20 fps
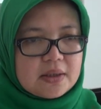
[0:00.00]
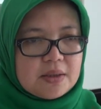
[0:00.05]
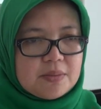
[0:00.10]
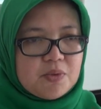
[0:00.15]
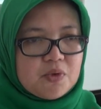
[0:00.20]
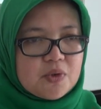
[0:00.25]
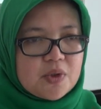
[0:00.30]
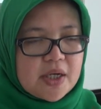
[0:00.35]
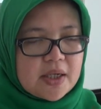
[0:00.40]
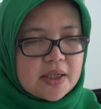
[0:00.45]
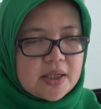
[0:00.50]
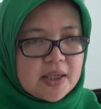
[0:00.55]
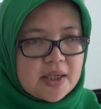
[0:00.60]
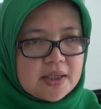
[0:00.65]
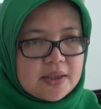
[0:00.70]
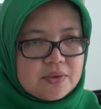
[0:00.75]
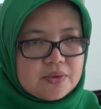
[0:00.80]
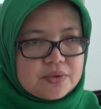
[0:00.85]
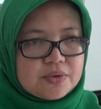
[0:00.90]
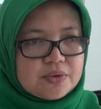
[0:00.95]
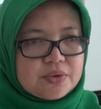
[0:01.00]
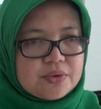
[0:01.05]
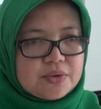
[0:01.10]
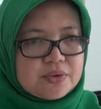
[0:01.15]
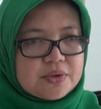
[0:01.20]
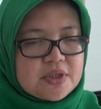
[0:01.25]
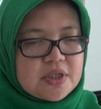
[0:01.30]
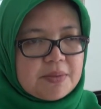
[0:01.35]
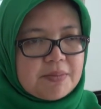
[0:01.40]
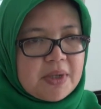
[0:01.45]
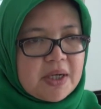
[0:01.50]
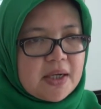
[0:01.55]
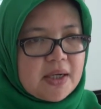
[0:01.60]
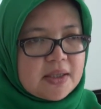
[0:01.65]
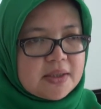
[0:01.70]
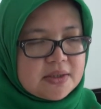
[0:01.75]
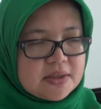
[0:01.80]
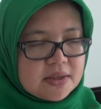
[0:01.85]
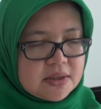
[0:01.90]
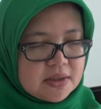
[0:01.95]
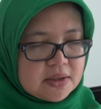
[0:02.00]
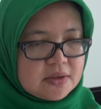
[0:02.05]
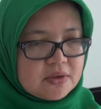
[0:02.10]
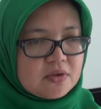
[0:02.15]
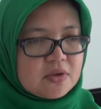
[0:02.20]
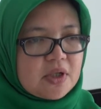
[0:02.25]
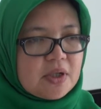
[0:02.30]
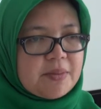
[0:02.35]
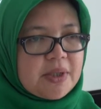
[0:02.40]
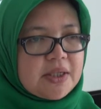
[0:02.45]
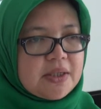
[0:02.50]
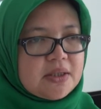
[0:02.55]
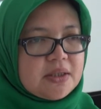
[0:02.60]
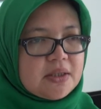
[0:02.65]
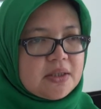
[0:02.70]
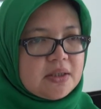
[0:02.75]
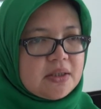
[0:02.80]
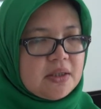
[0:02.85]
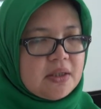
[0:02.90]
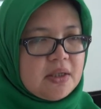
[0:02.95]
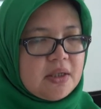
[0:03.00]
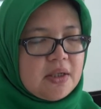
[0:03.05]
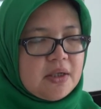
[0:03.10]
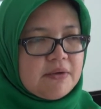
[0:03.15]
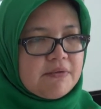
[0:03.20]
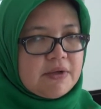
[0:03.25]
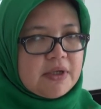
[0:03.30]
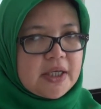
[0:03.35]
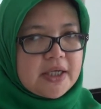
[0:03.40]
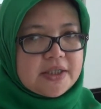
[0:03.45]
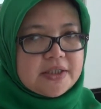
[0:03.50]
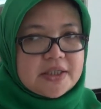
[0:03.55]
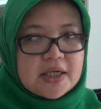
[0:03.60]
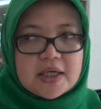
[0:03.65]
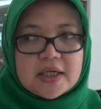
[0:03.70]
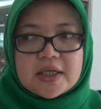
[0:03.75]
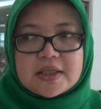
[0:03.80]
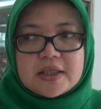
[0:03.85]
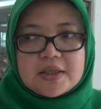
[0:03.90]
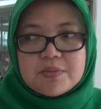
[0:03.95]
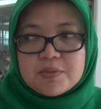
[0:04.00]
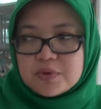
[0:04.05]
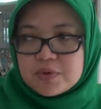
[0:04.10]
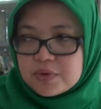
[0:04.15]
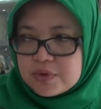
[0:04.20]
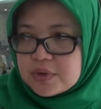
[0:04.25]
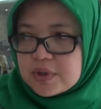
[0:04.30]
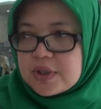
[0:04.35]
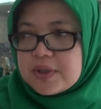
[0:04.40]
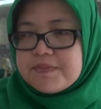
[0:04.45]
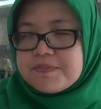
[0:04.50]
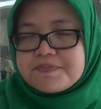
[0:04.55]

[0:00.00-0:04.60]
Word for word: kebugaran untuk jamaah haji terutama di wilayah Jakarta Timur